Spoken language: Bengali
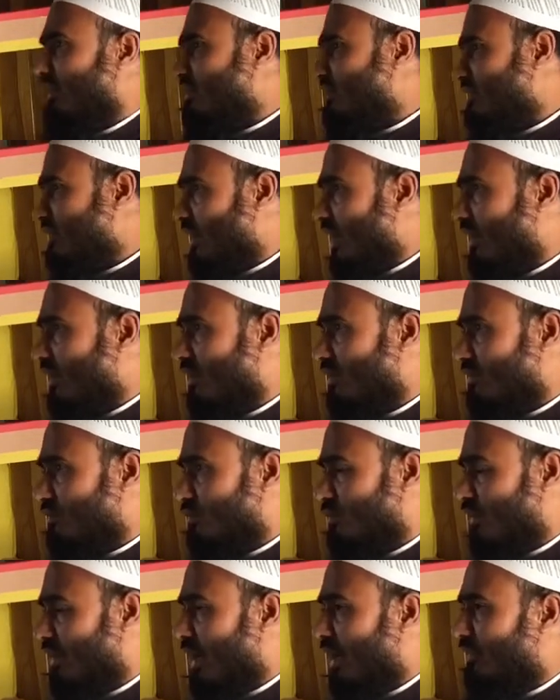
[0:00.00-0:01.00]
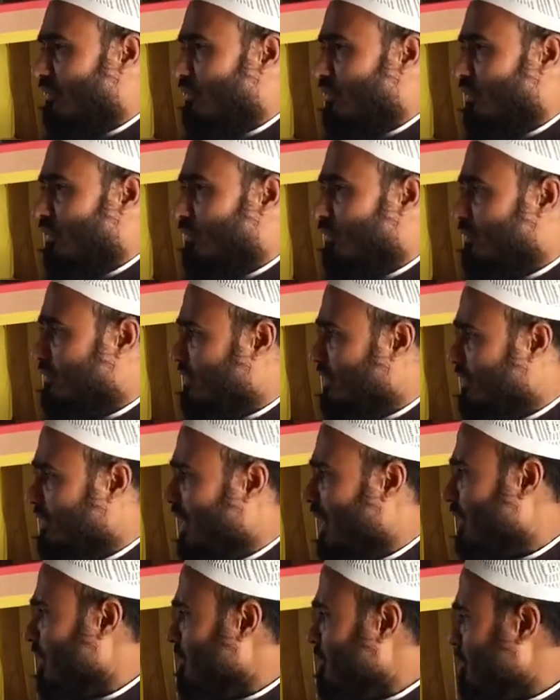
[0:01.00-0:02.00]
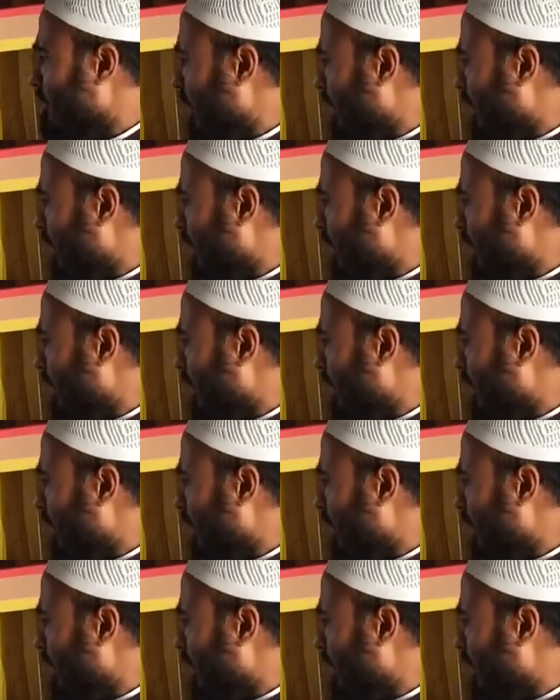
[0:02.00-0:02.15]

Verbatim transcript: এসে আল্লাহ রাসুলের হাত ধরে বলছেন ইয়া রাসুল